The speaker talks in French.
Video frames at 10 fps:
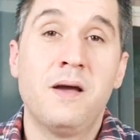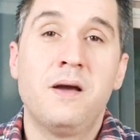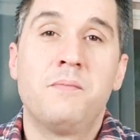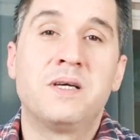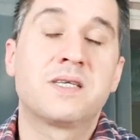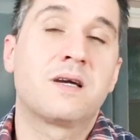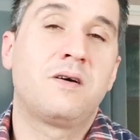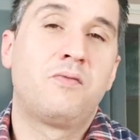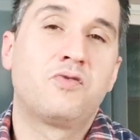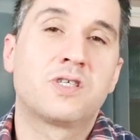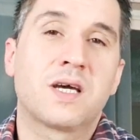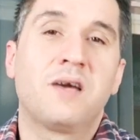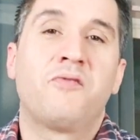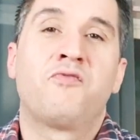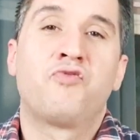mais c'est quand vous
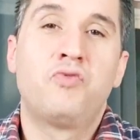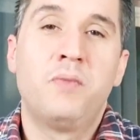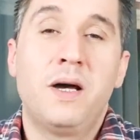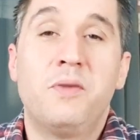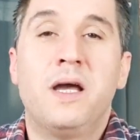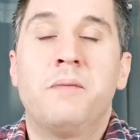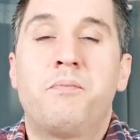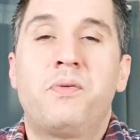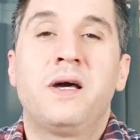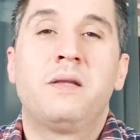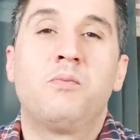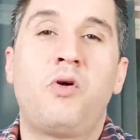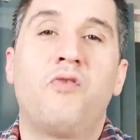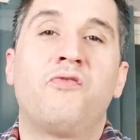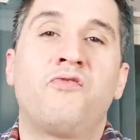serez vous-même et
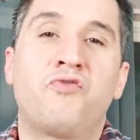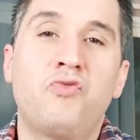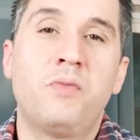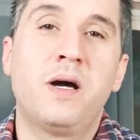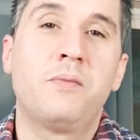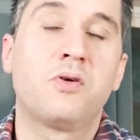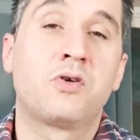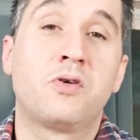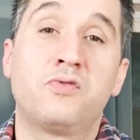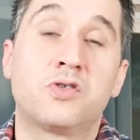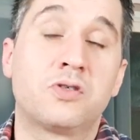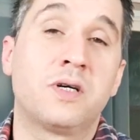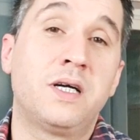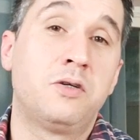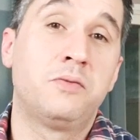pleinement vous-même que vous
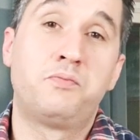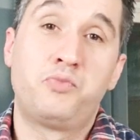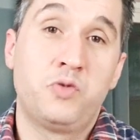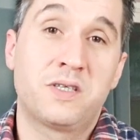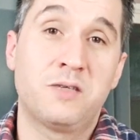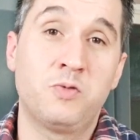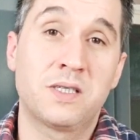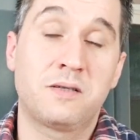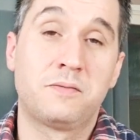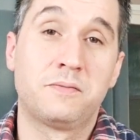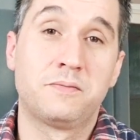serez le plus séduisant.